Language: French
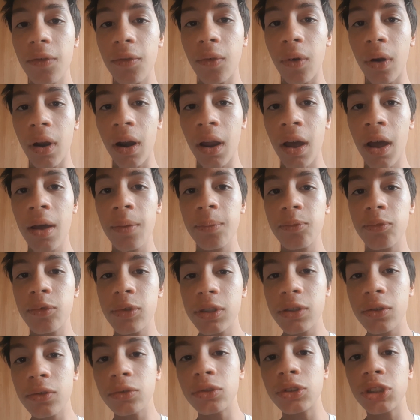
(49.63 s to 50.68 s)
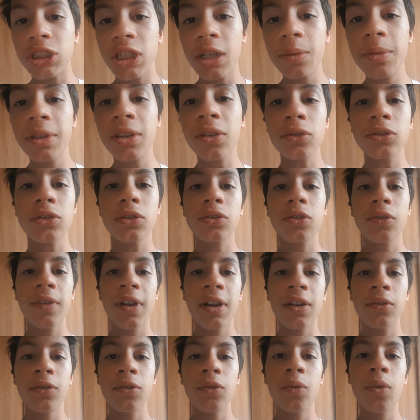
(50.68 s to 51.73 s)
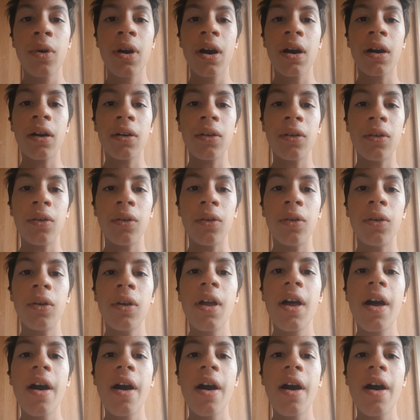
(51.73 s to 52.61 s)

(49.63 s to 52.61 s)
Voilà, puisque j'habite en centre-val de Loire euh,